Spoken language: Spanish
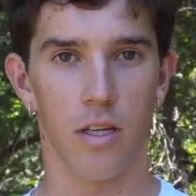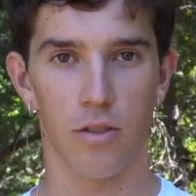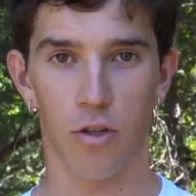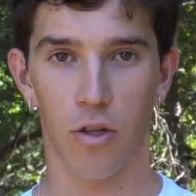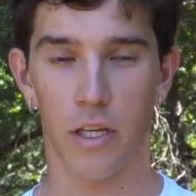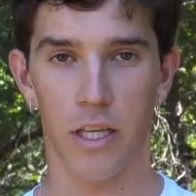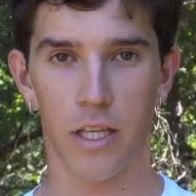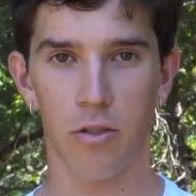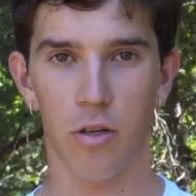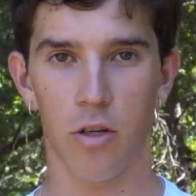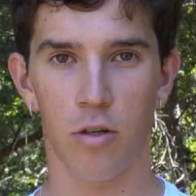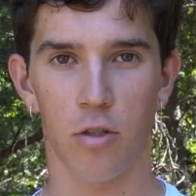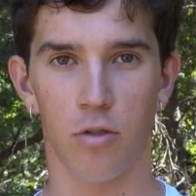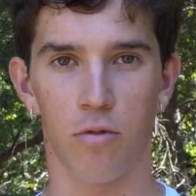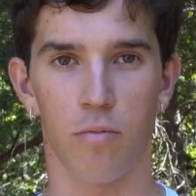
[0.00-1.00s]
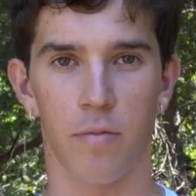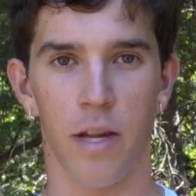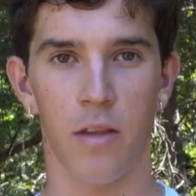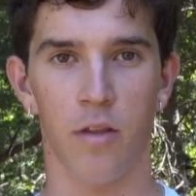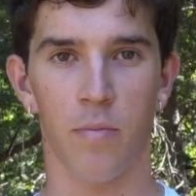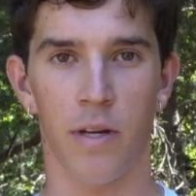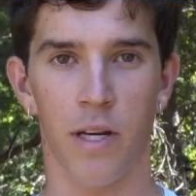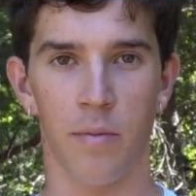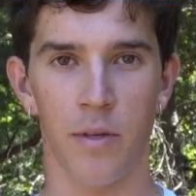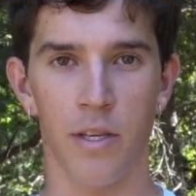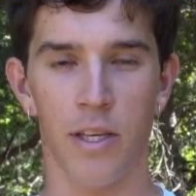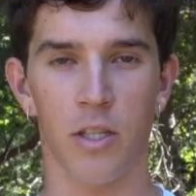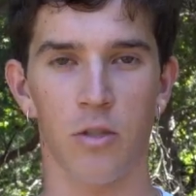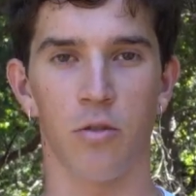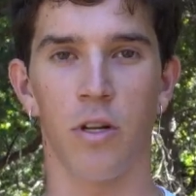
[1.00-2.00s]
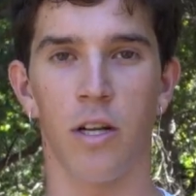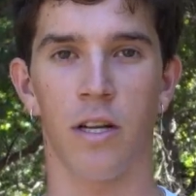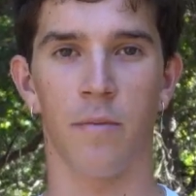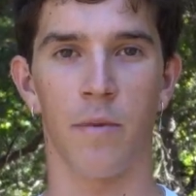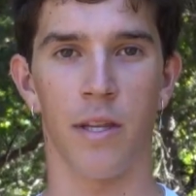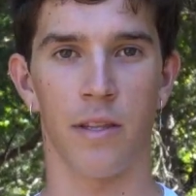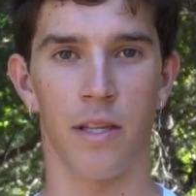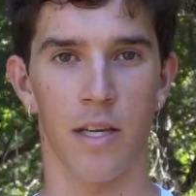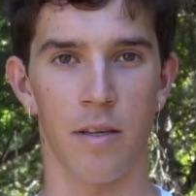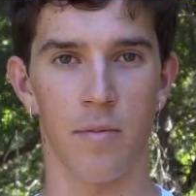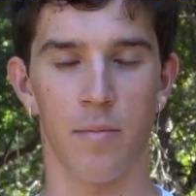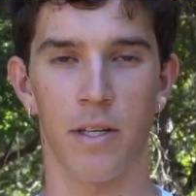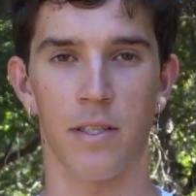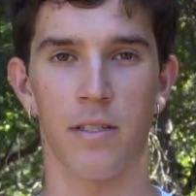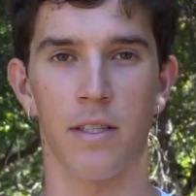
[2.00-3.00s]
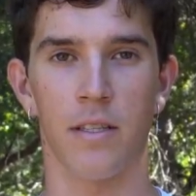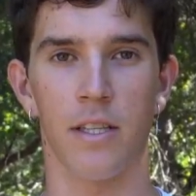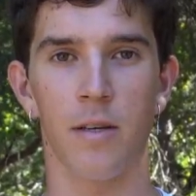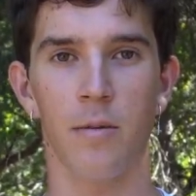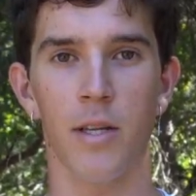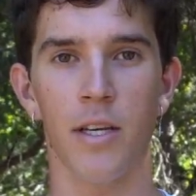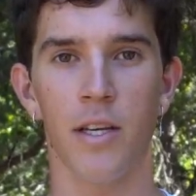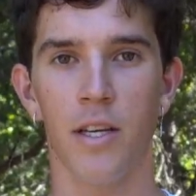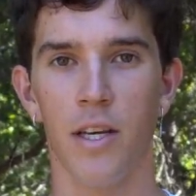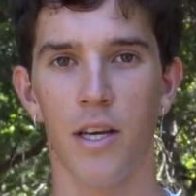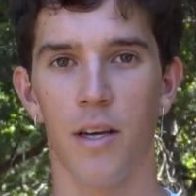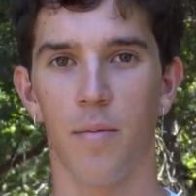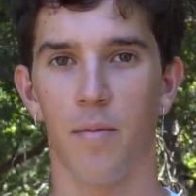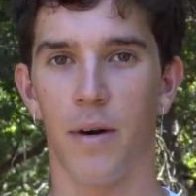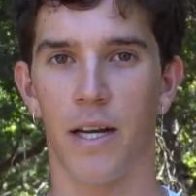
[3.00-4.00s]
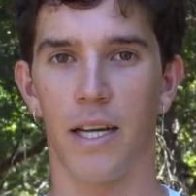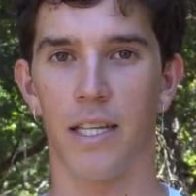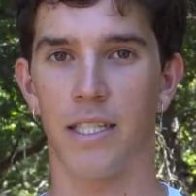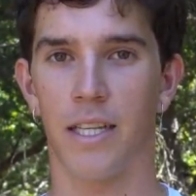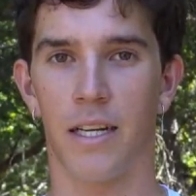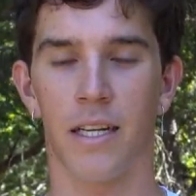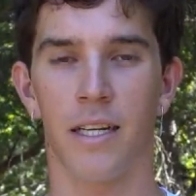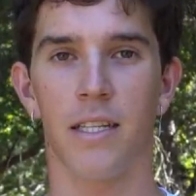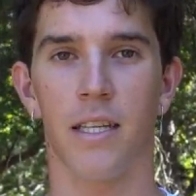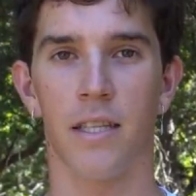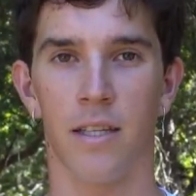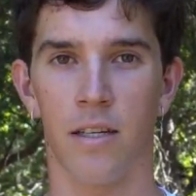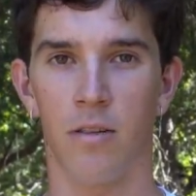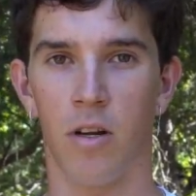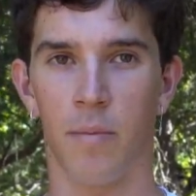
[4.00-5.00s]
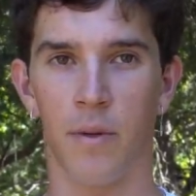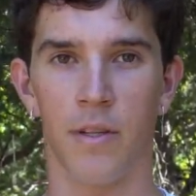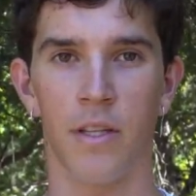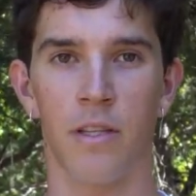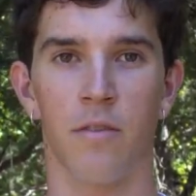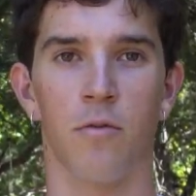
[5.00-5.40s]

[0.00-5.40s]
Yo que ya estoy acostumbrado, para mí ya es una herramienta imprescindible para las carreras que tienen una pendiente